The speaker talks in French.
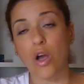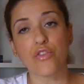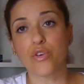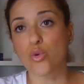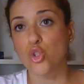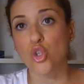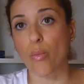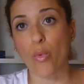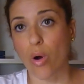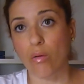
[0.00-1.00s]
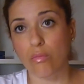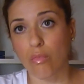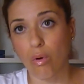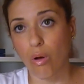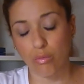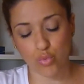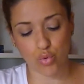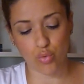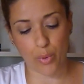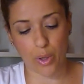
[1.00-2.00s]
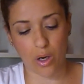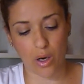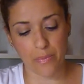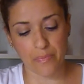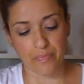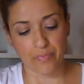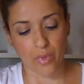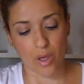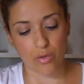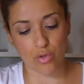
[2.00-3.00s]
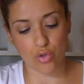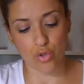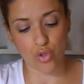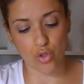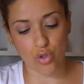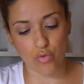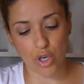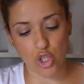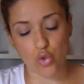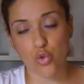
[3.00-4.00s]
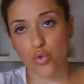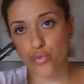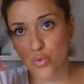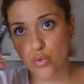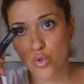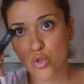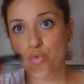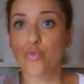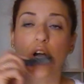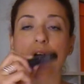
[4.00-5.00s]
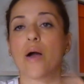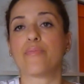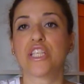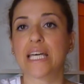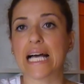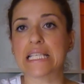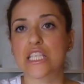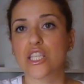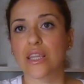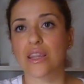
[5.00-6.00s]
il fait le job, quoi. Voilà, je sais pas. Si, voilà, je, vous, je vous ferai un petit crash.